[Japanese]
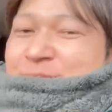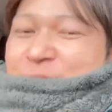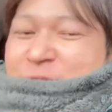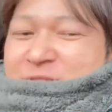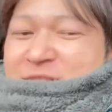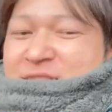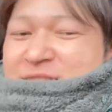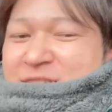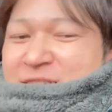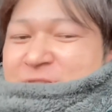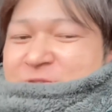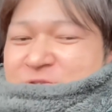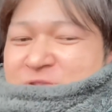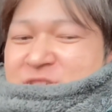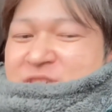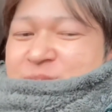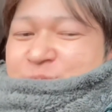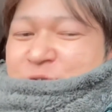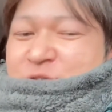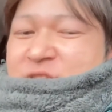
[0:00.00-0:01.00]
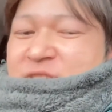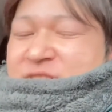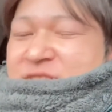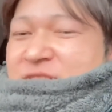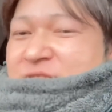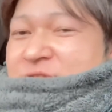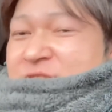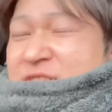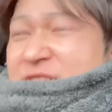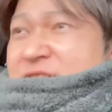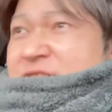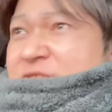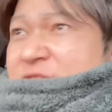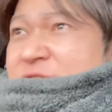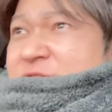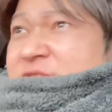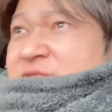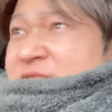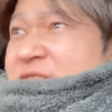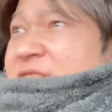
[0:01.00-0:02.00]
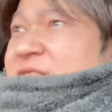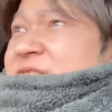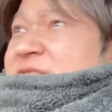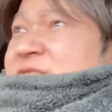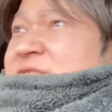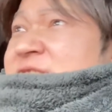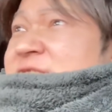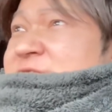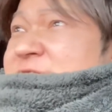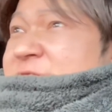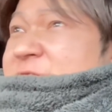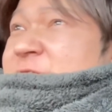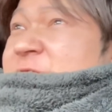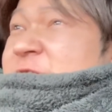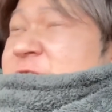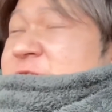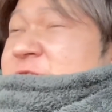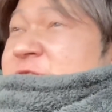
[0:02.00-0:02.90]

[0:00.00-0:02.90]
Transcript: もう絶対その日持ってきてくれっていう指定やったんですけど、